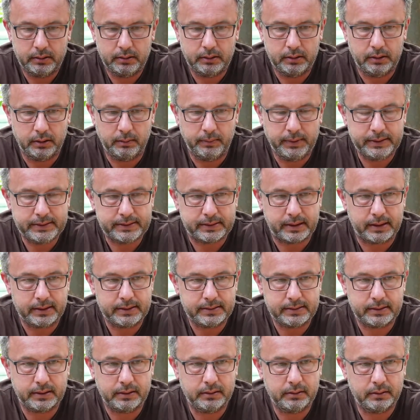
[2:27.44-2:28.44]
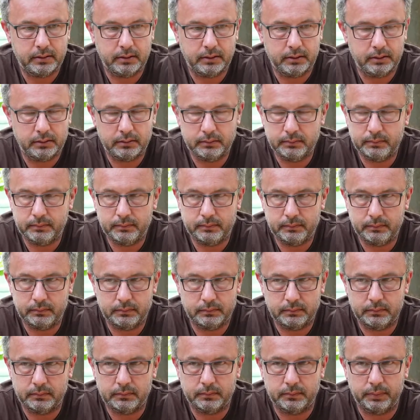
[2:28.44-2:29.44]
Ich habe jetzt gestern da
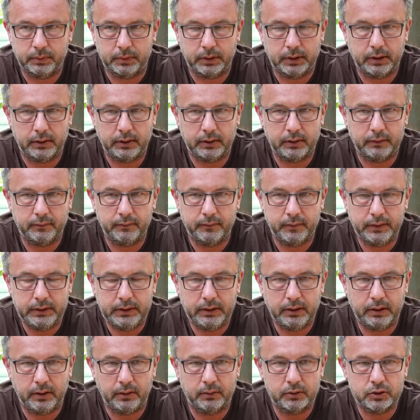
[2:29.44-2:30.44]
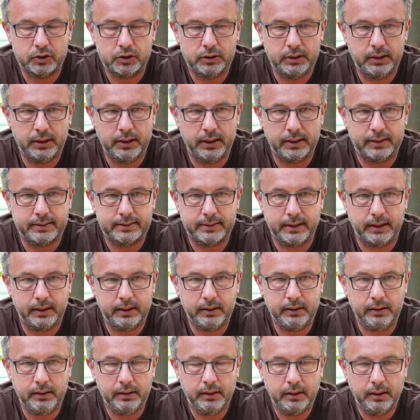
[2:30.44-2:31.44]
ein paar Videoausschnitte
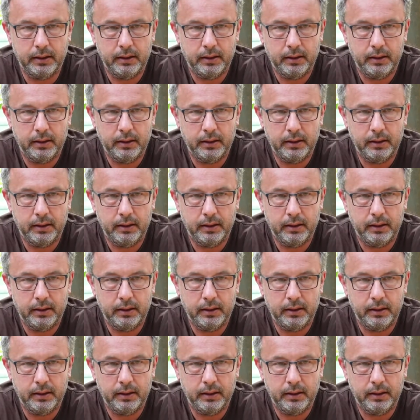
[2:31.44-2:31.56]
gesehen.